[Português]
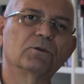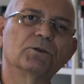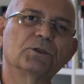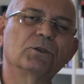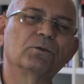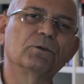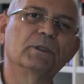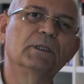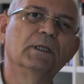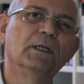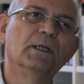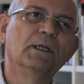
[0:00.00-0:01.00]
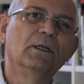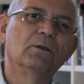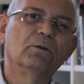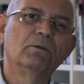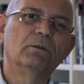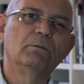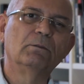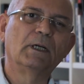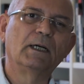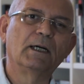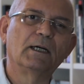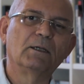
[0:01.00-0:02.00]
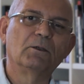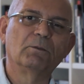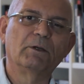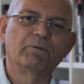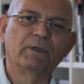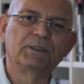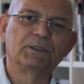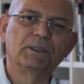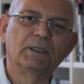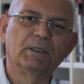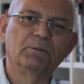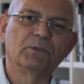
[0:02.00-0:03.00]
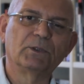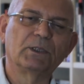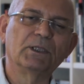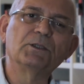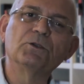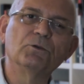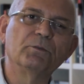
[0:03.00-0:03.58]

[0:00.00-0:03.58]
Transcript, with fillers: constituir uma, uma fatia importante de